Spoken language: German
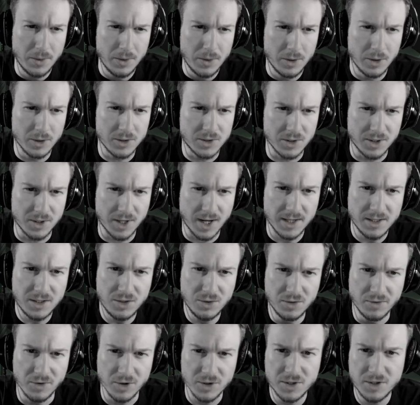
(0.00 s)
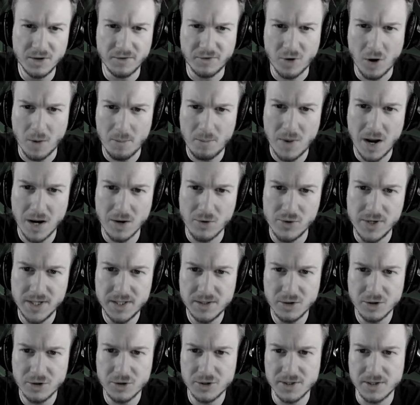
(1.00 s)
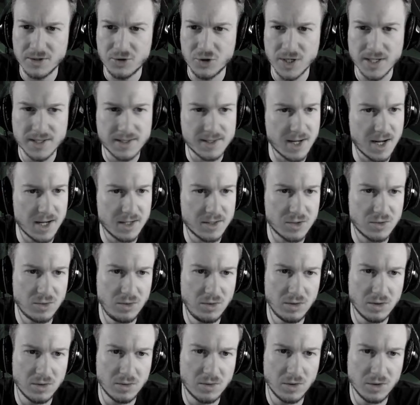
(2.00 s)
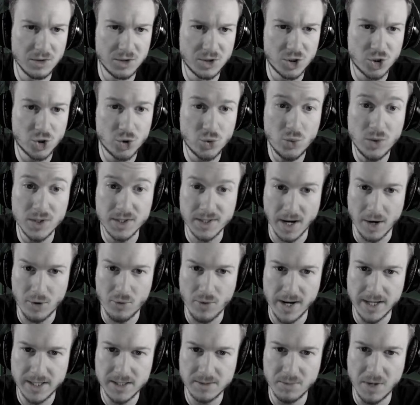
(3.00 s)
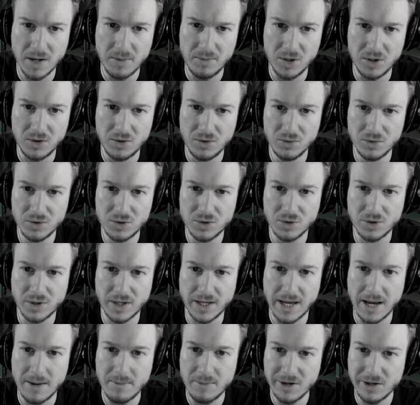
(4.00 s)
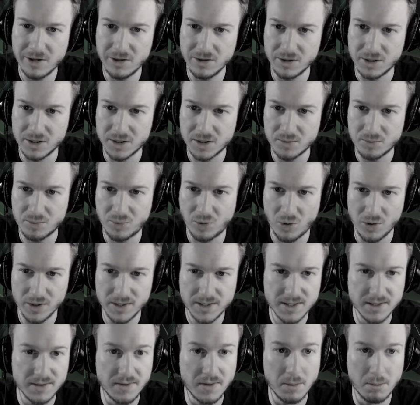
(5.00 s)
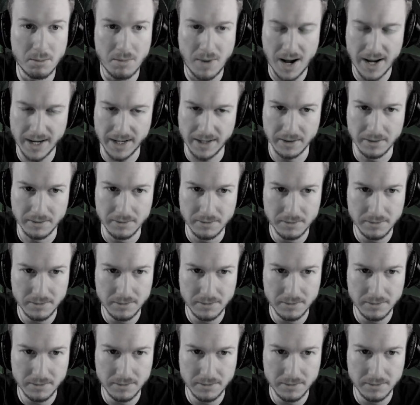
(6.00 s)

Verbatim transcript: 1930 University of Copenhagen Research suggests high school local suicide rates may be due to chemical despoids in the mine.